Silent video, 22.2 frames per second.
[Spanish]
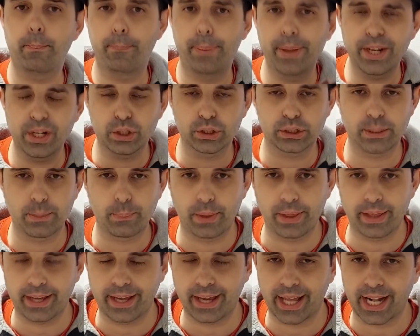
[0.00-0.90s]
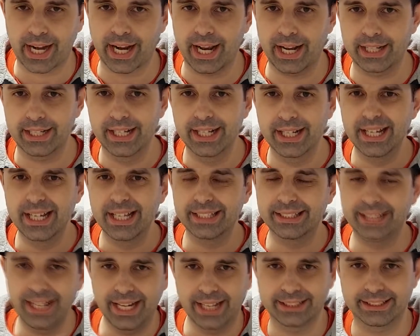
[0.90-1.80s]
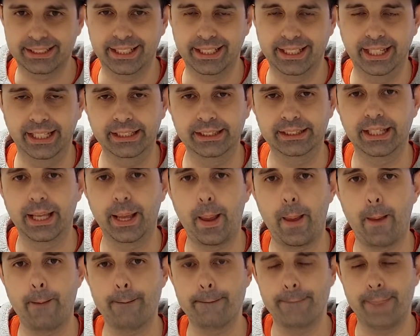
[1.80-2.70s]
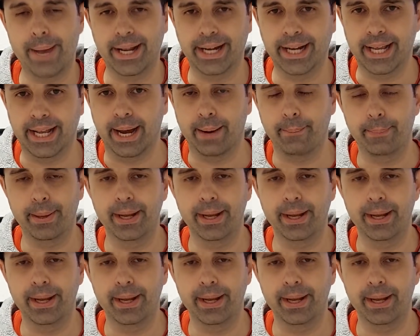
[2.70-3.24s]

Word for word: pero se puede descargar de la siguiente manera,